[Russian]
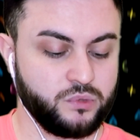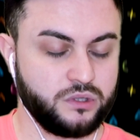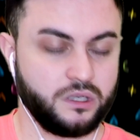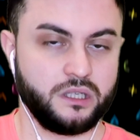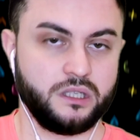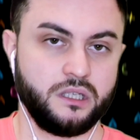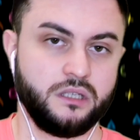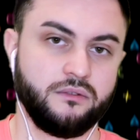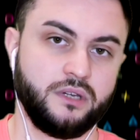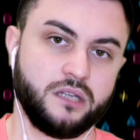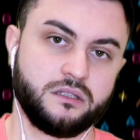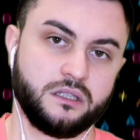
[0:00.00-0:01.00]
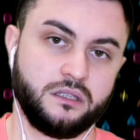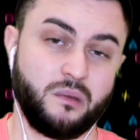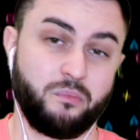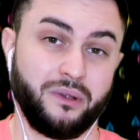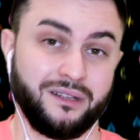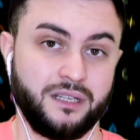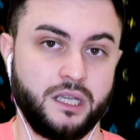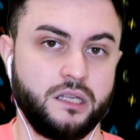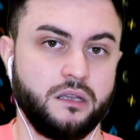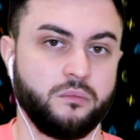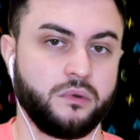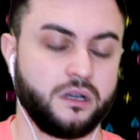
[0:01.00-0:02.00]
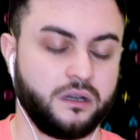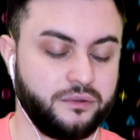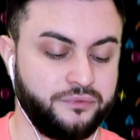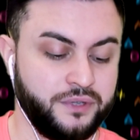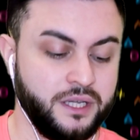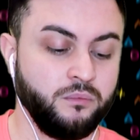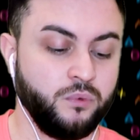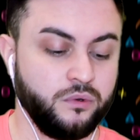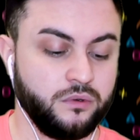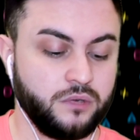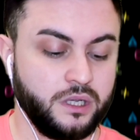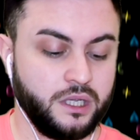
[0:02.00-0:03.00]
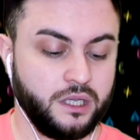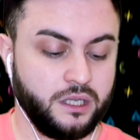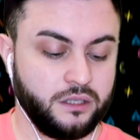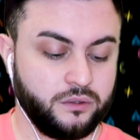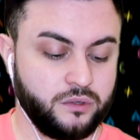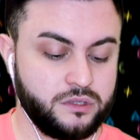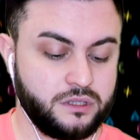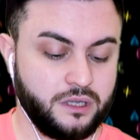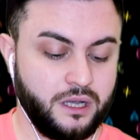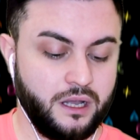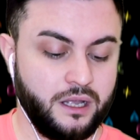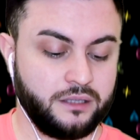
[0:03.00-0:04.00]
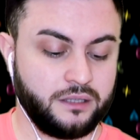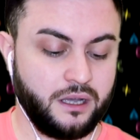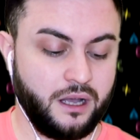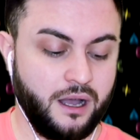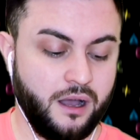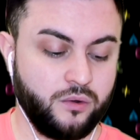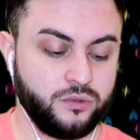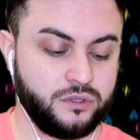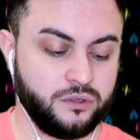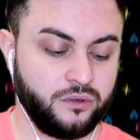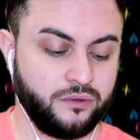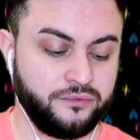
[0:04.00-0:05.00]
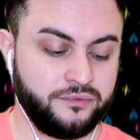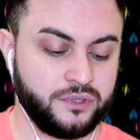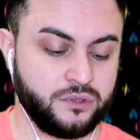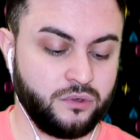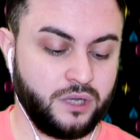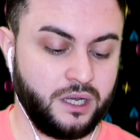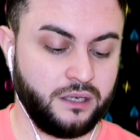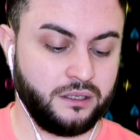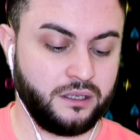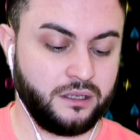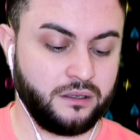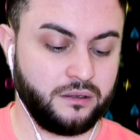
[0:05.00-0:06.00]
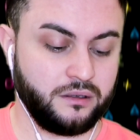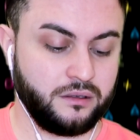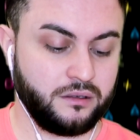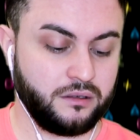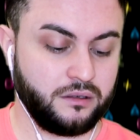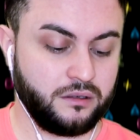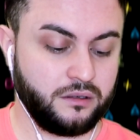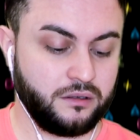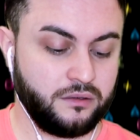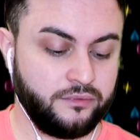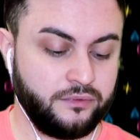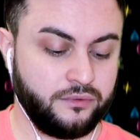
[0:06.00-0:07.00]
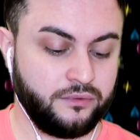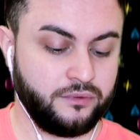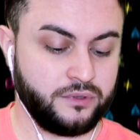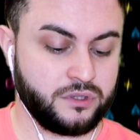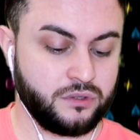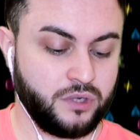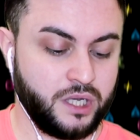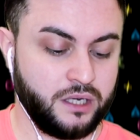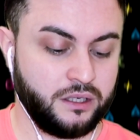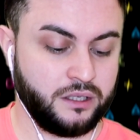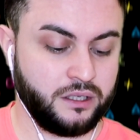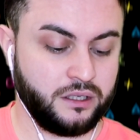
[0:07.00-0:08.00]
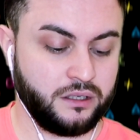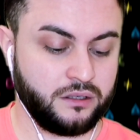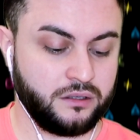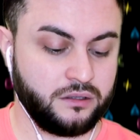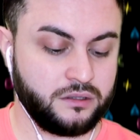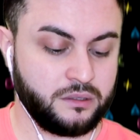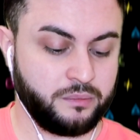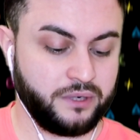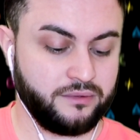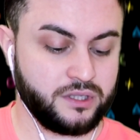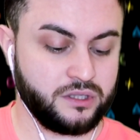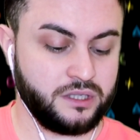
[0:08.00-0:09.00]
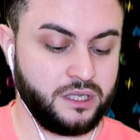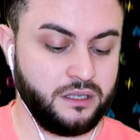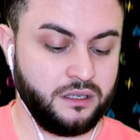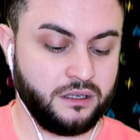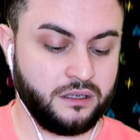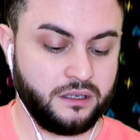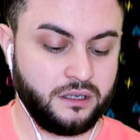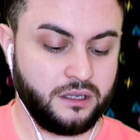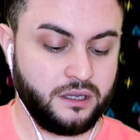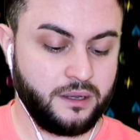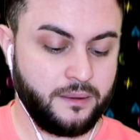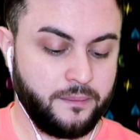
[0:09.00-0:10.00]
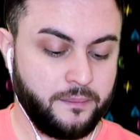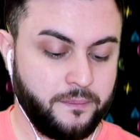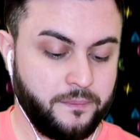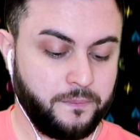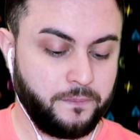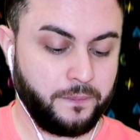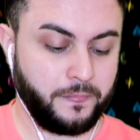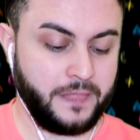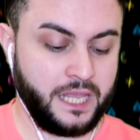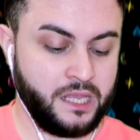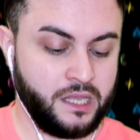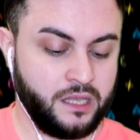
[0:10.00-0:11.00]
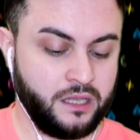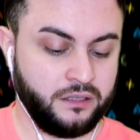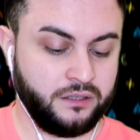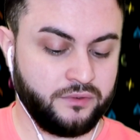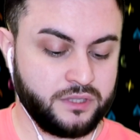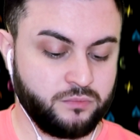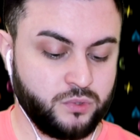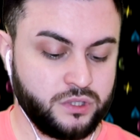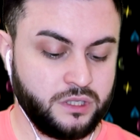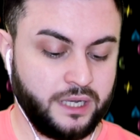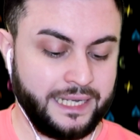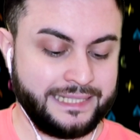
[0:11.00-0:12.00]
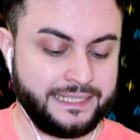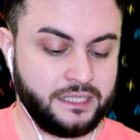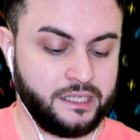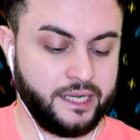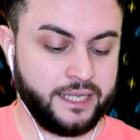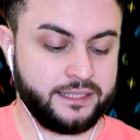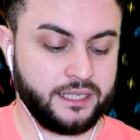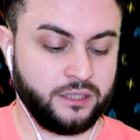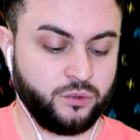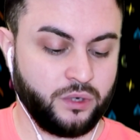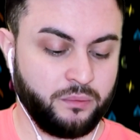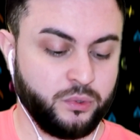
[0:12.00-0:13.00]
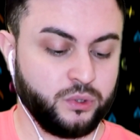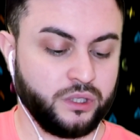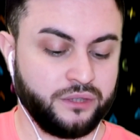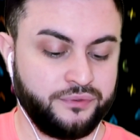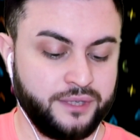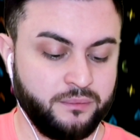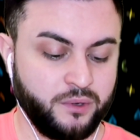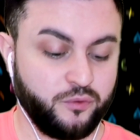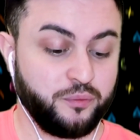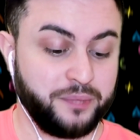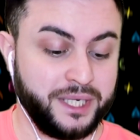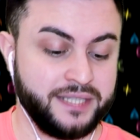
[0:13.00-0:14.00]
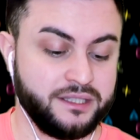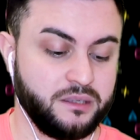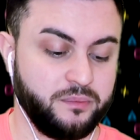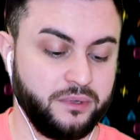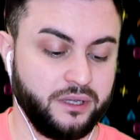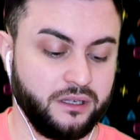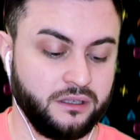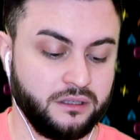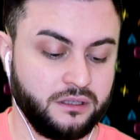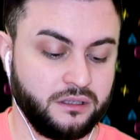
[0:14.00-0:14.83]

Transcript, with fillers: что они являются дополнением к фильму. То есть это аудиовизуальное визуальное сопровождение. И невозможно отделять эту работу от фильма в принципе.